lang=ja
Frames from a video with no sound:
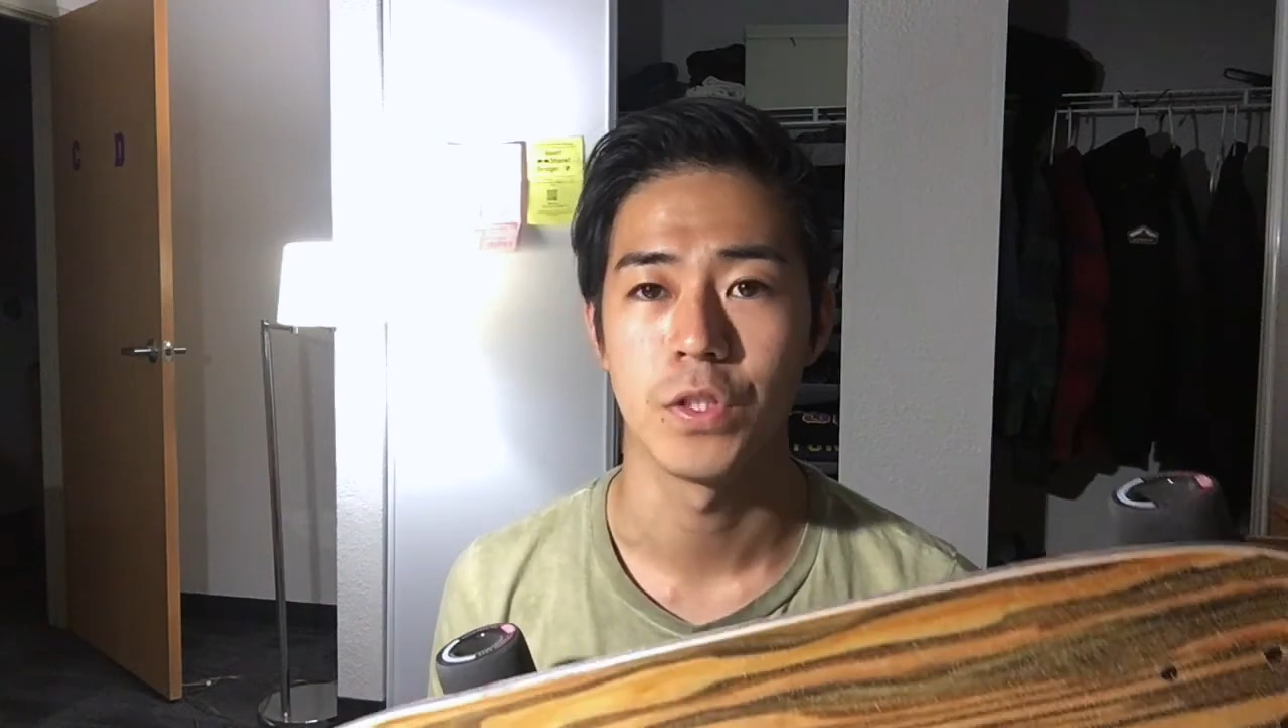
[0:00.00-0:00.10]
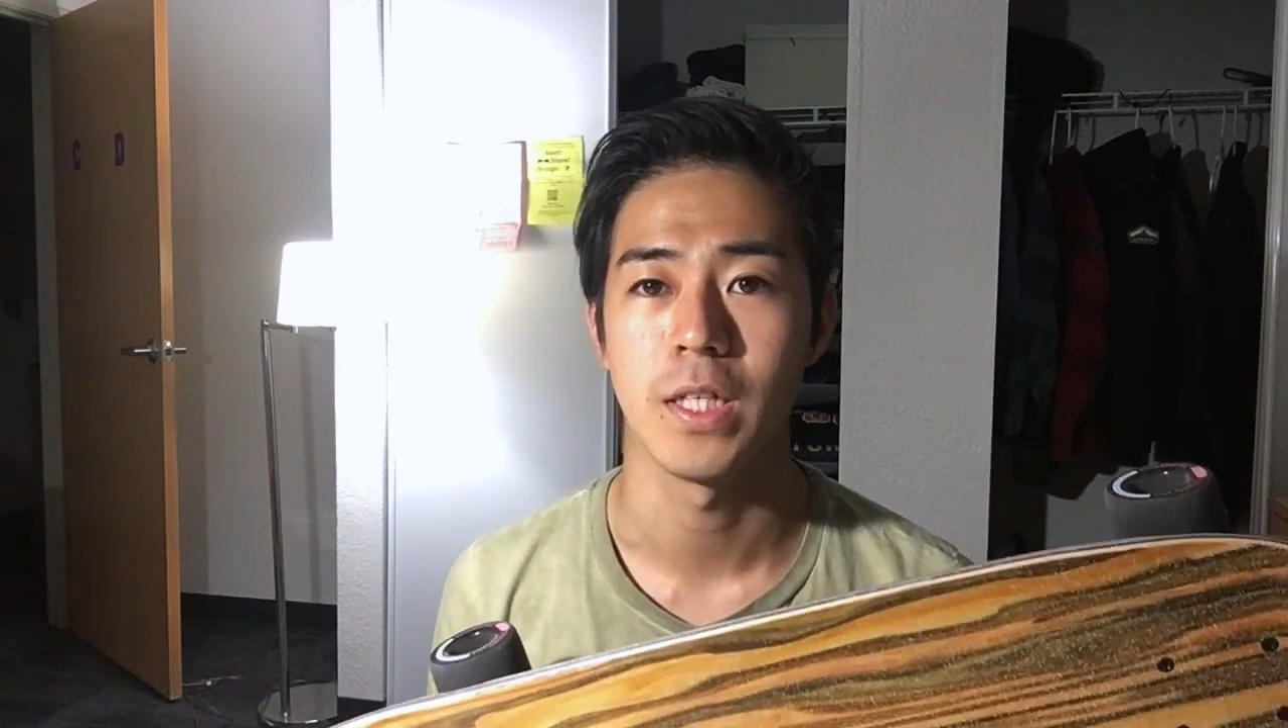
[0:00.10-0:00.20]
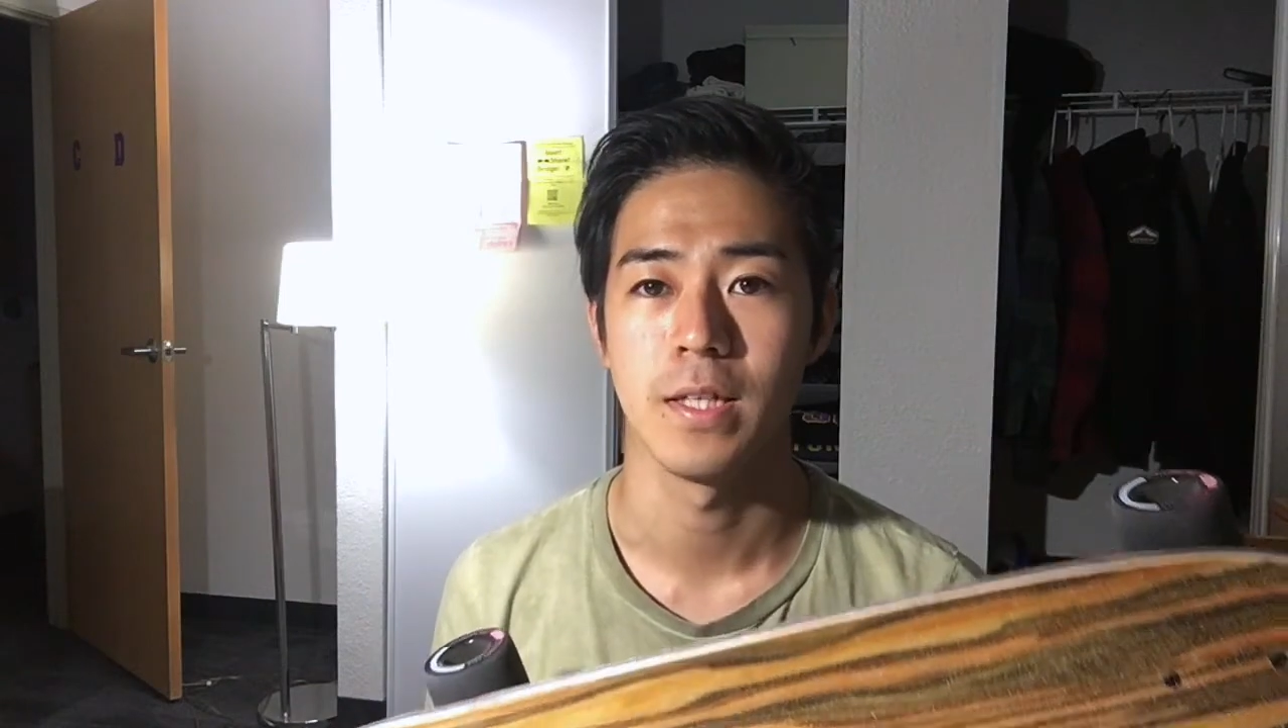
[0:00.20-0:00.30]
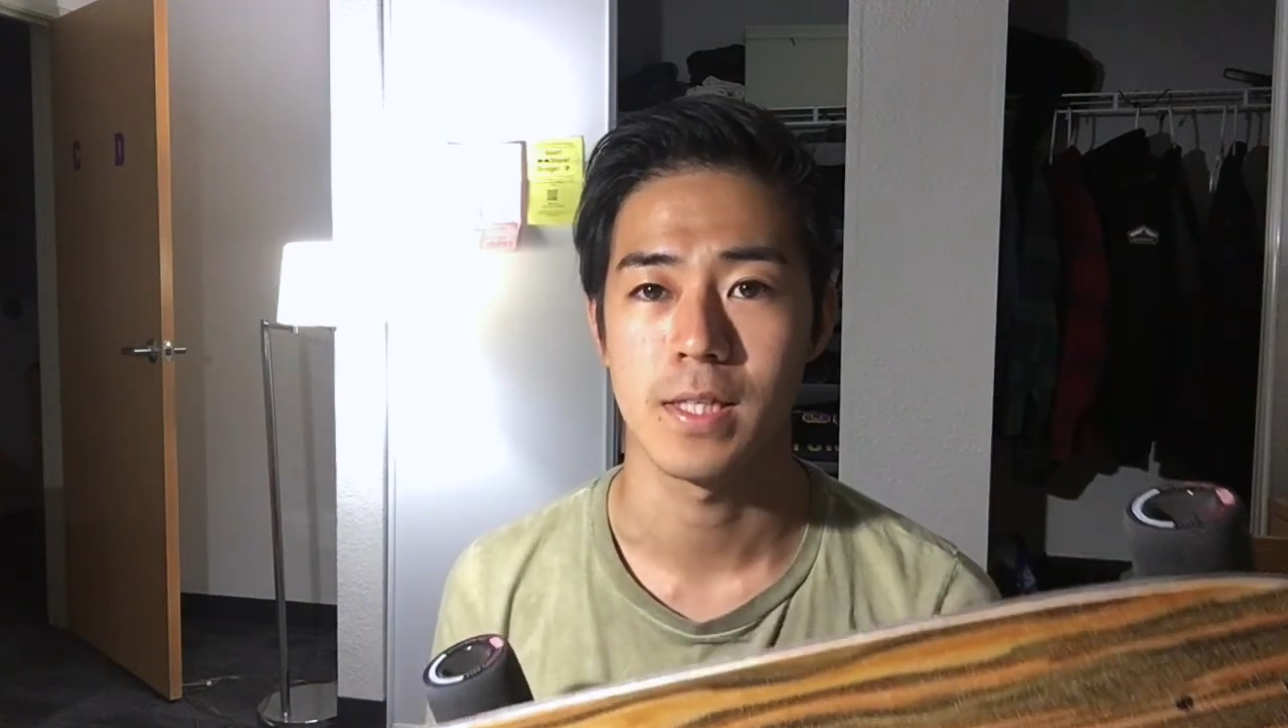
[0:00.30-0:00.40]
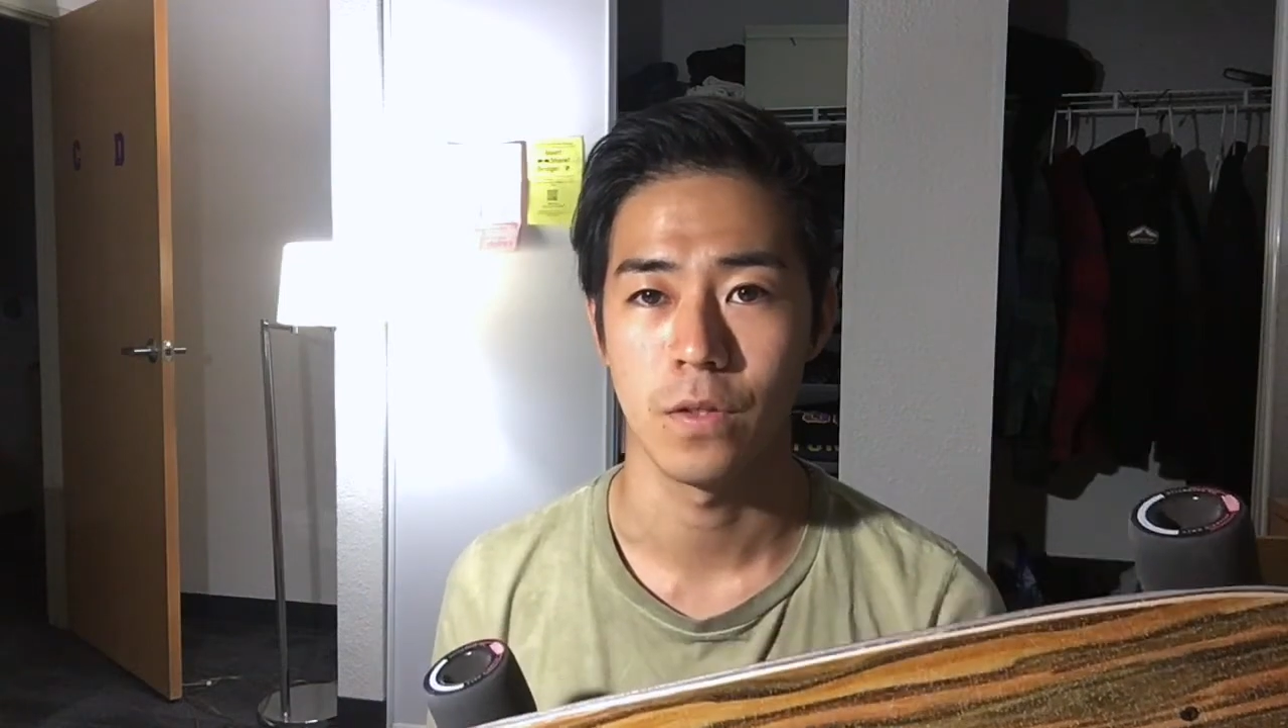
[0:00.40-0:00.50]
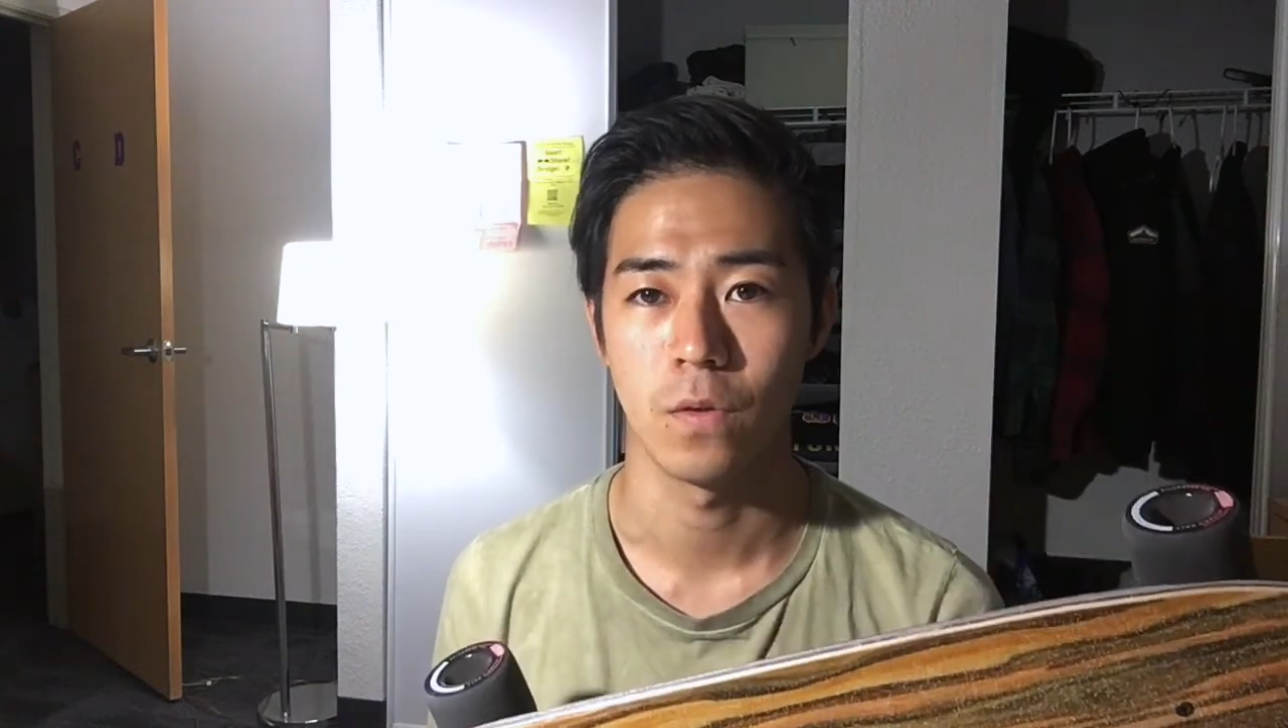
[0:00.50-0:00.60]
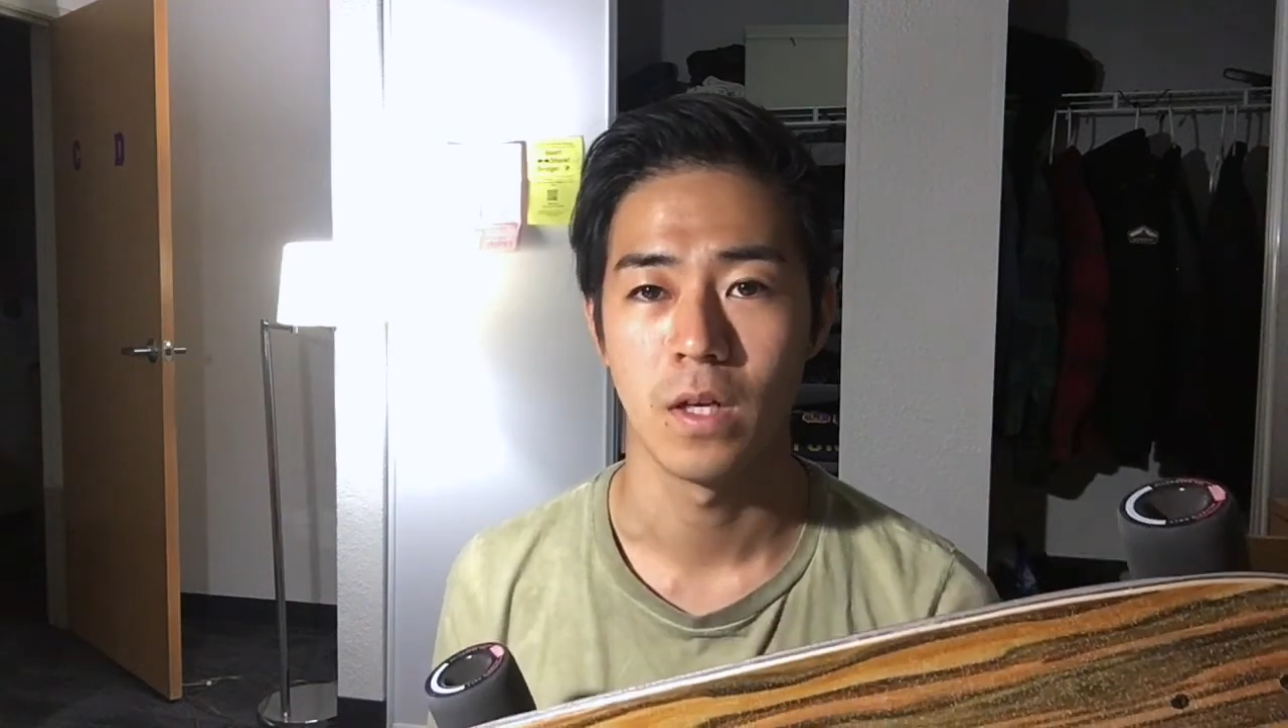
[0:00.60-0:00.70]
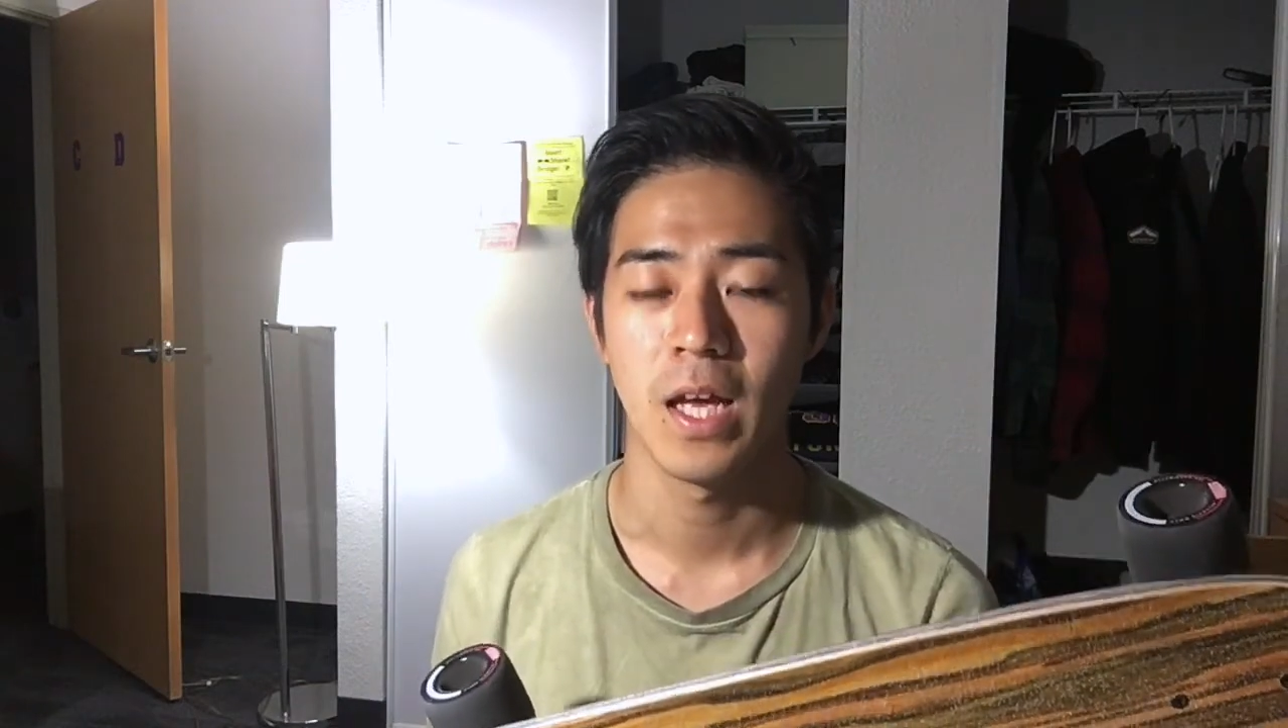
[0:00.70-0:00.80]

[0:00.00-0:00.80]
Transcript: したんですけど、